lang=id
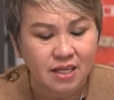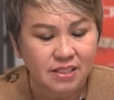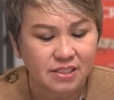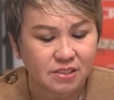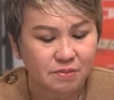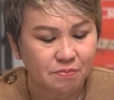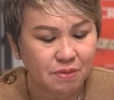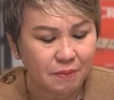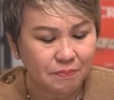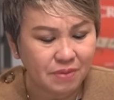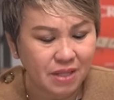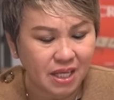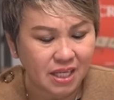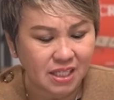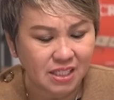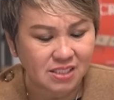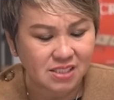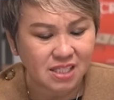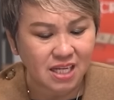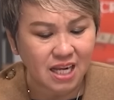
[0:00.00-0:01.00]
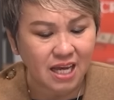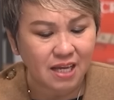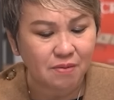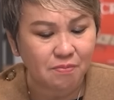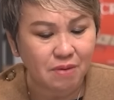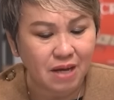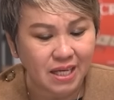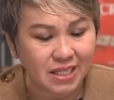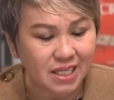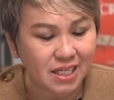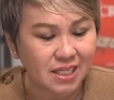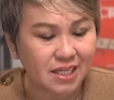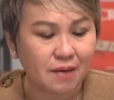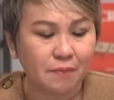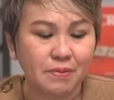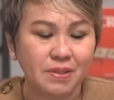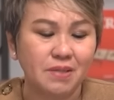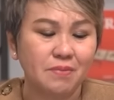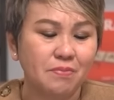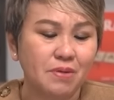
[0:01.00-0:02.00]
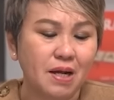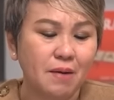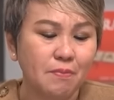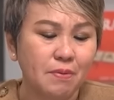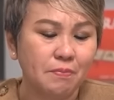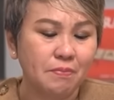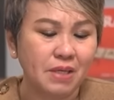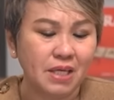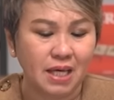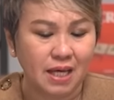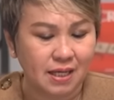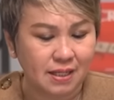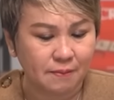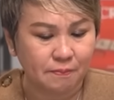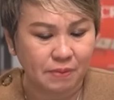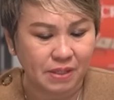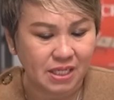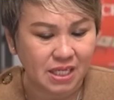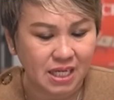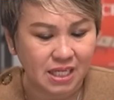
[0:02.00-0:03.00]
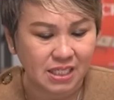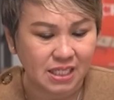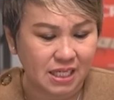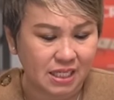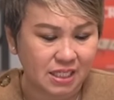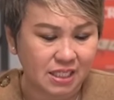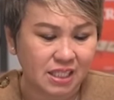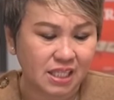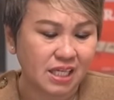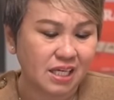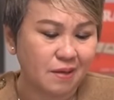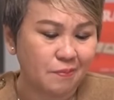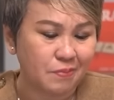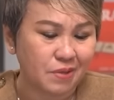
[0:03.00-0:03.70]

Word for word: sebab dari Israel banyak yang menyeberang memihak kepadanya ketika